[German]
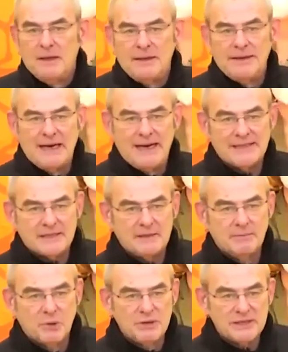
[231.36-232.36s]
in der
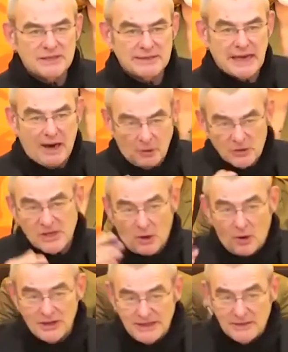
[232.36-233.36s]
letzten Bundes der
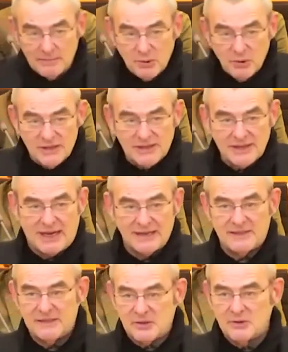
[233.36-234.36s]
außerordentlichen
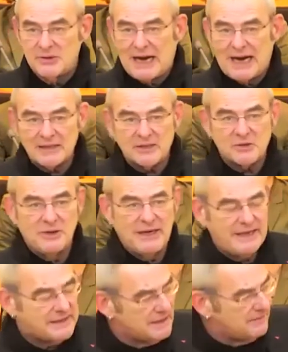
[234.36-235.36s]
Bundesratssitzung
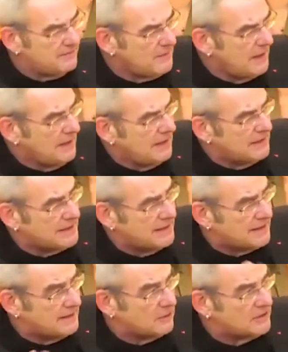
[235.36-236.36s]
nachzulesen. Sie
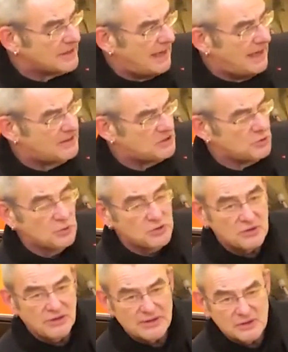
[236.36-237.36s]
sind uns allen
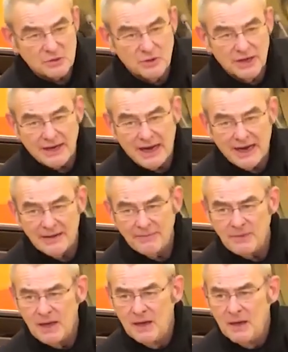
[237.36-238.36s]

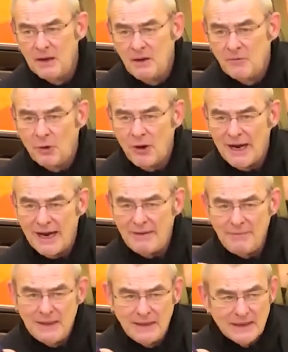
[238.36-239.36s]
zugegangen, wo er
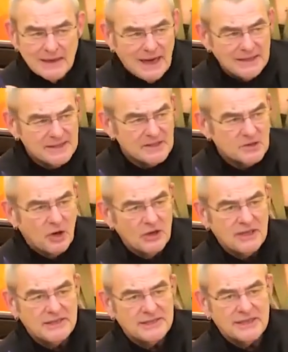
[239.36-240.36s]
ganz deutlich